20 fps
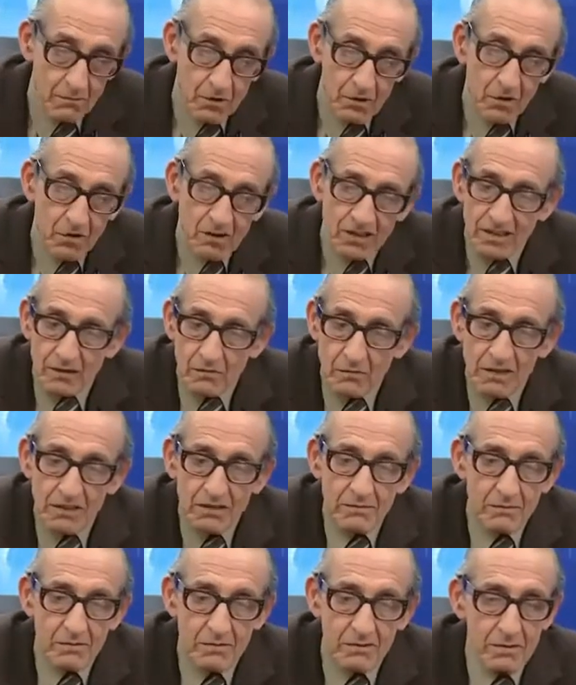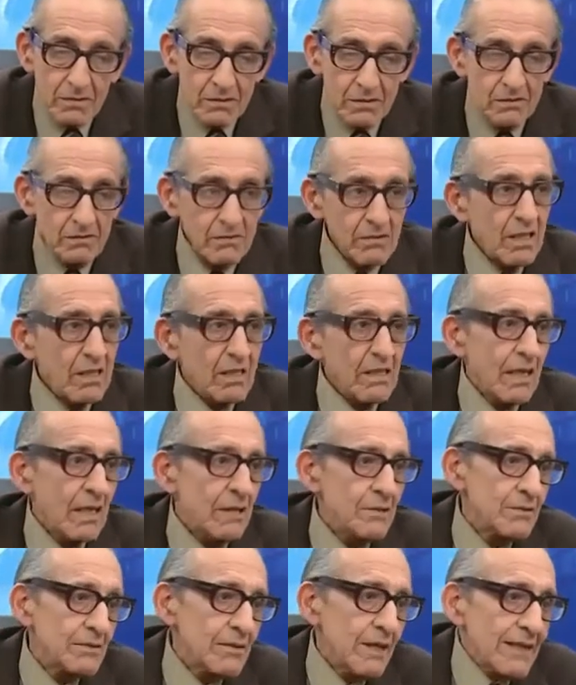el monolingüismo es una
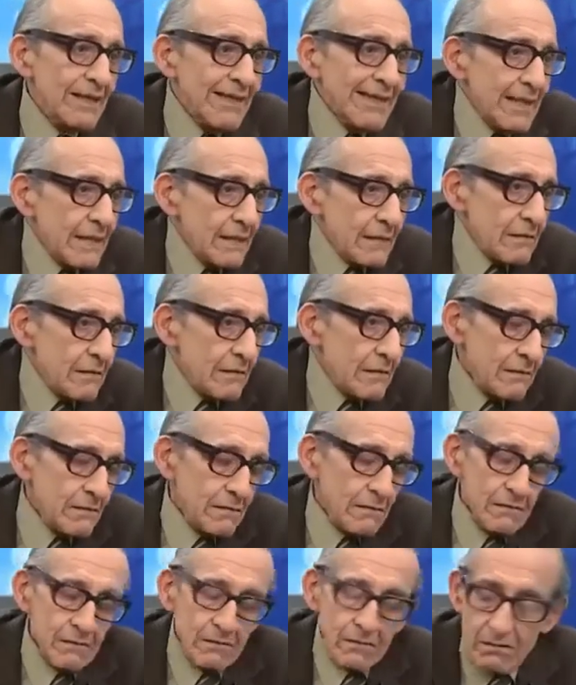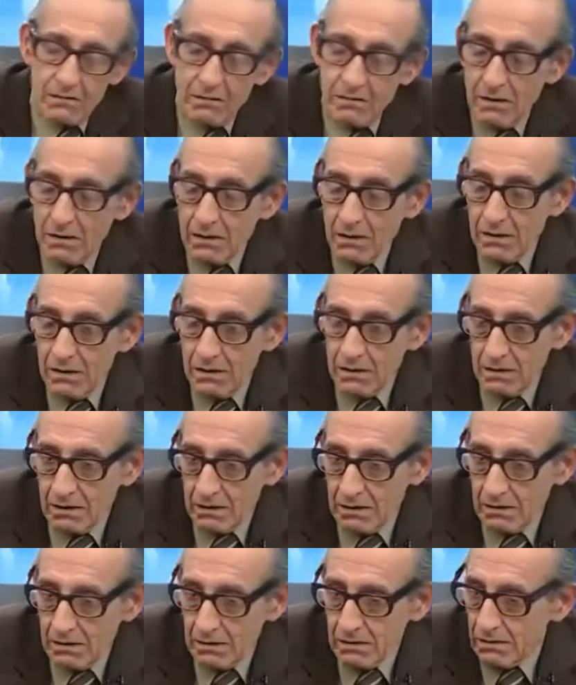declaración de Arguedas. ¿no?
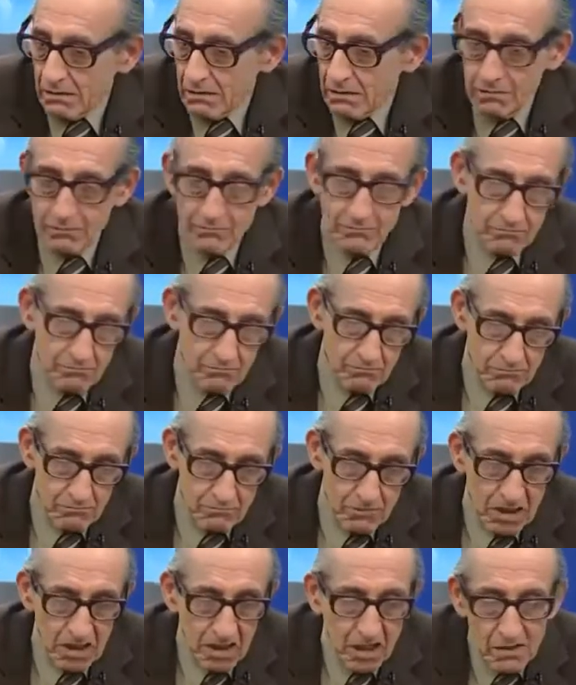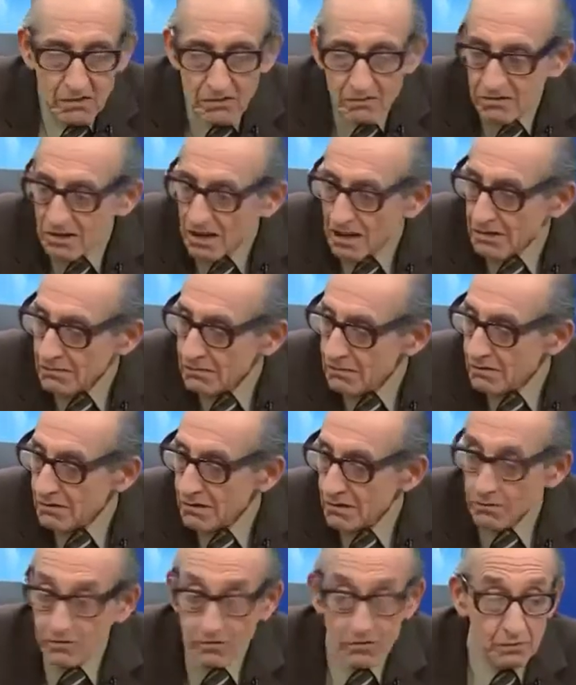Eh, acá hay un texto
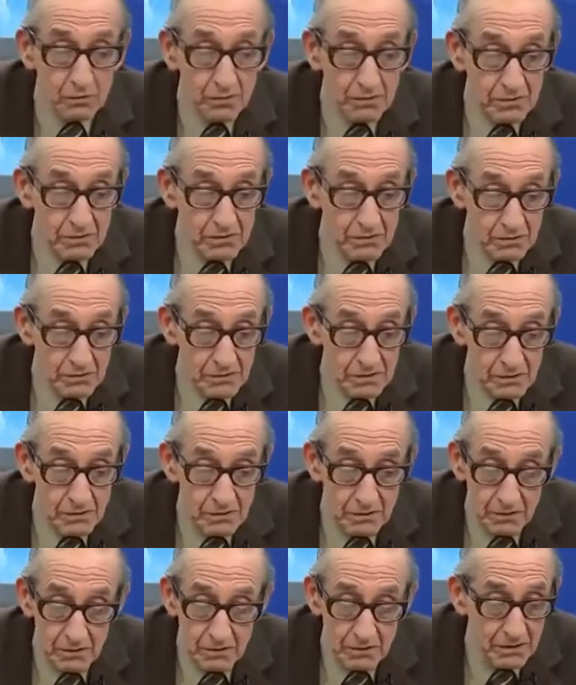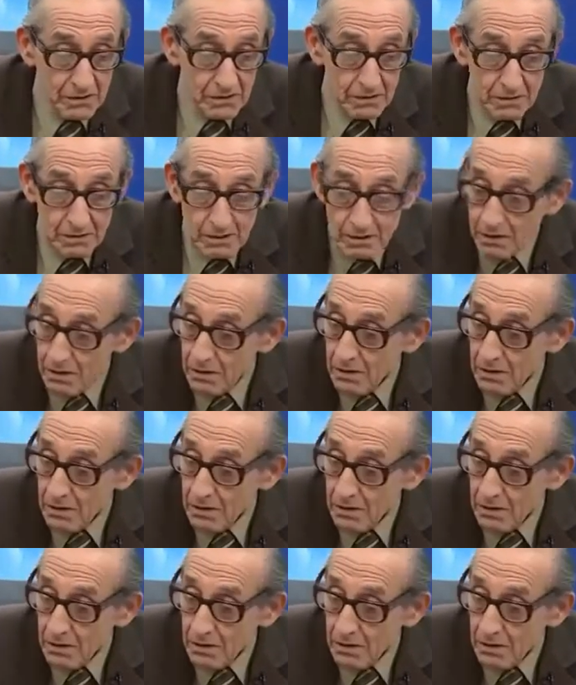que por supuesto usted conoce,